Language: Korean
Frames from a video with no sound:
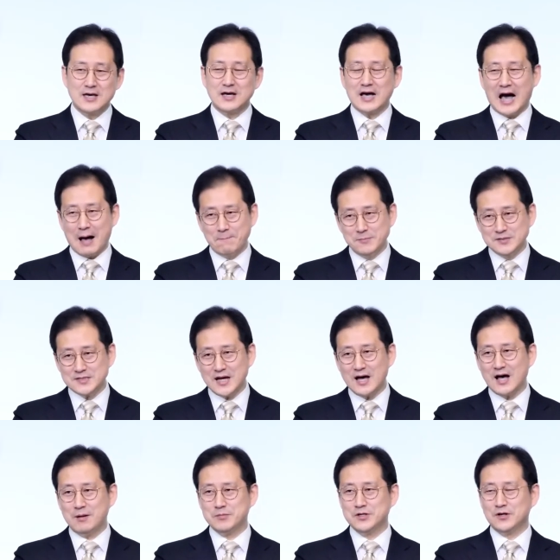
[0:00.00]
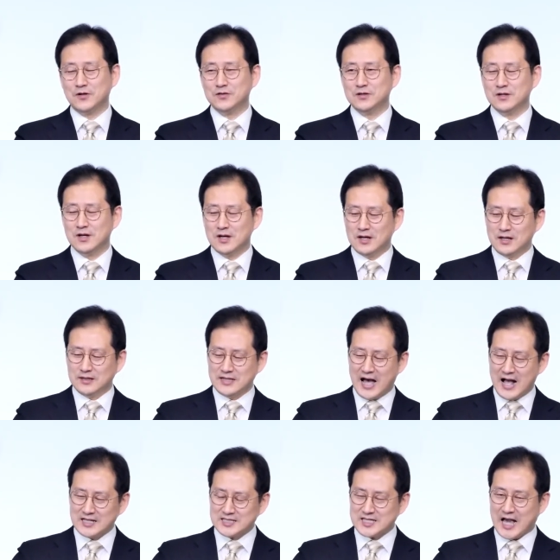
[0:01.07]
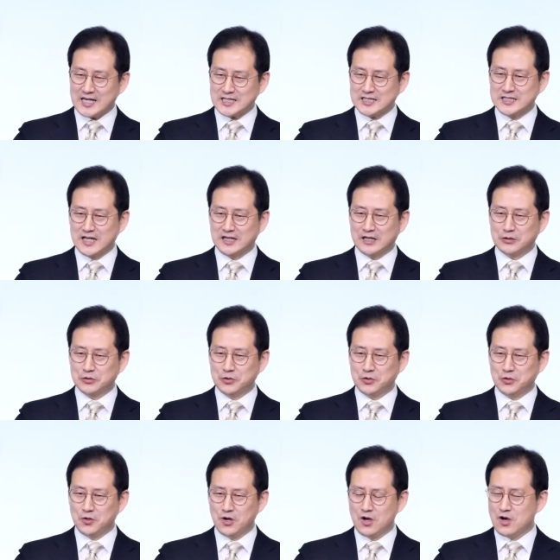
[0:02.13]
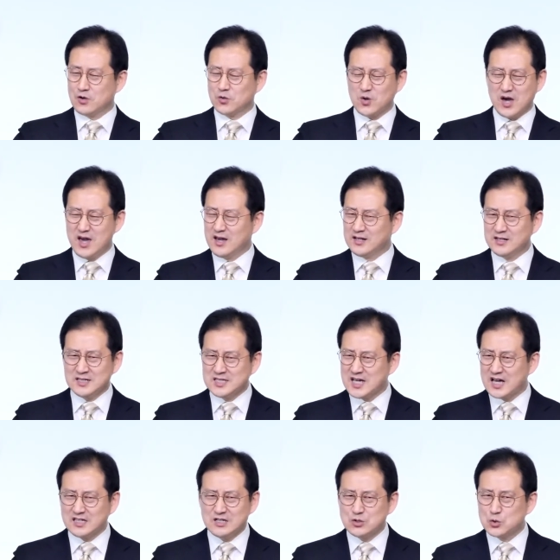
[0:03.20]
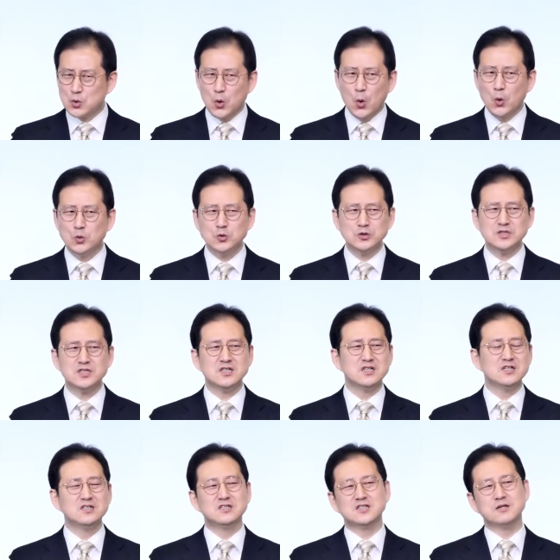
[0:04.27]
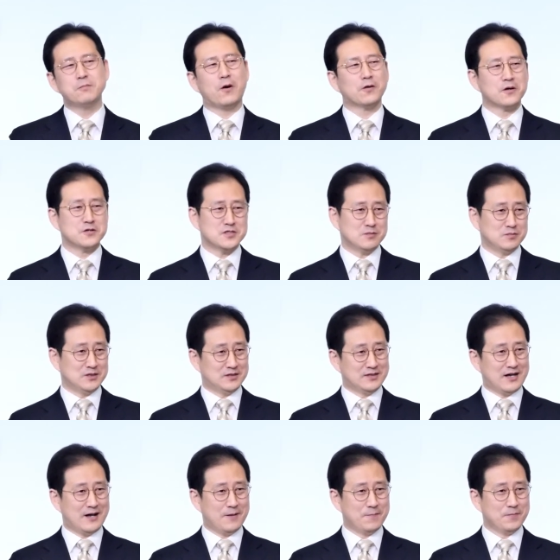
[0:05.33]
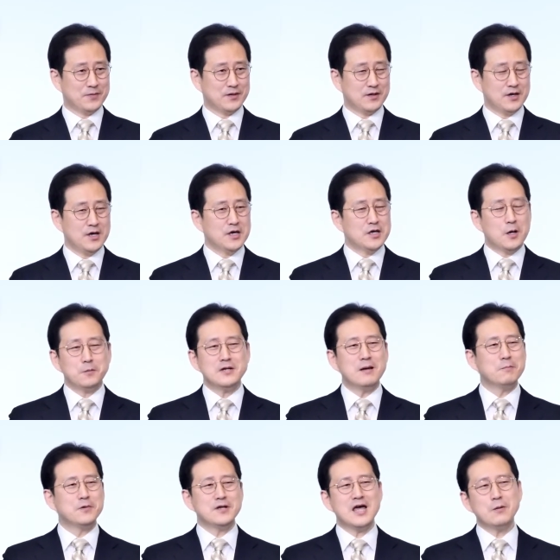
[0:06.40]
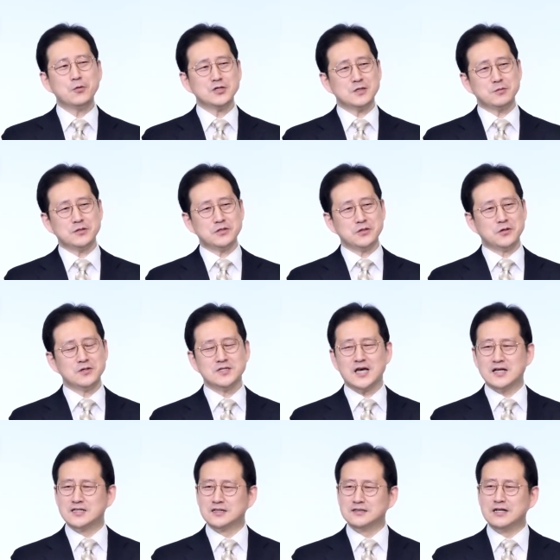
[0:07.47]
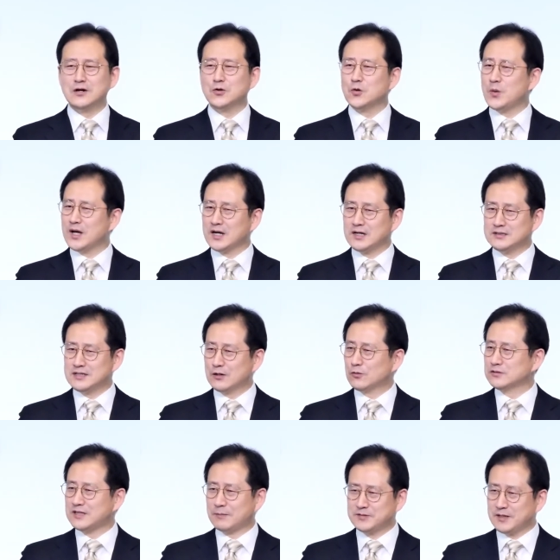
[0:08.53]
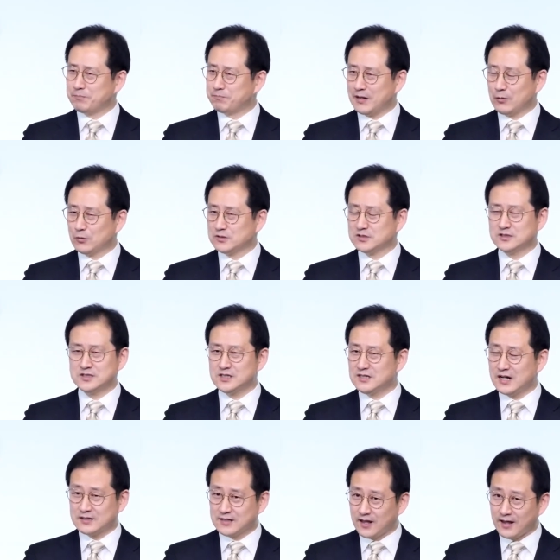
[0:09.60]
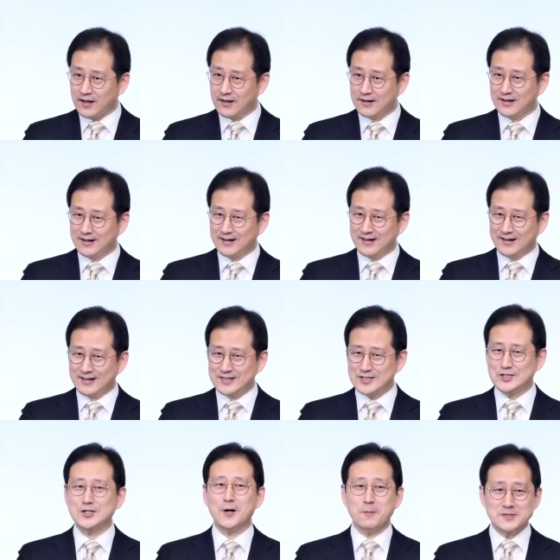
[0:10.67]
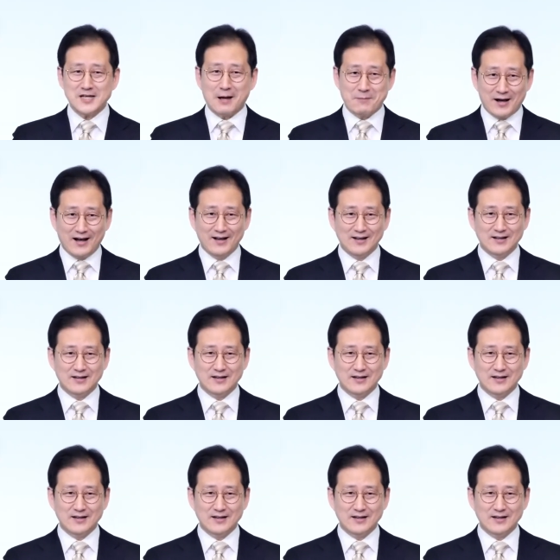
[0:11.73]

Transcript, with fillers: 감사하면 나 자신에게도 굉장히 좋은 일들이 벌어집니다. 여러분 한번 해보십시오. 짜증나고 화가 나고 답답하고 승질날 때 시험 삼아